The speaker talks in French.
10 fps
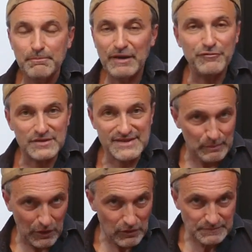Pas
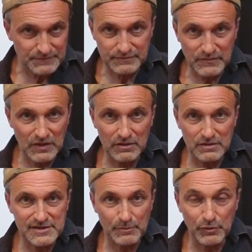forcément,
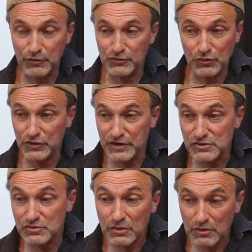euh, ça peut fonctionner
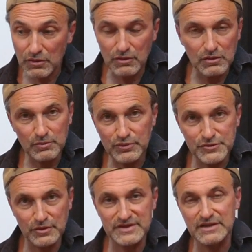sur
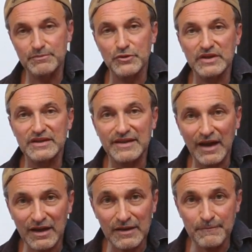plusieurs types de
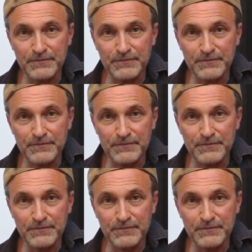guitares.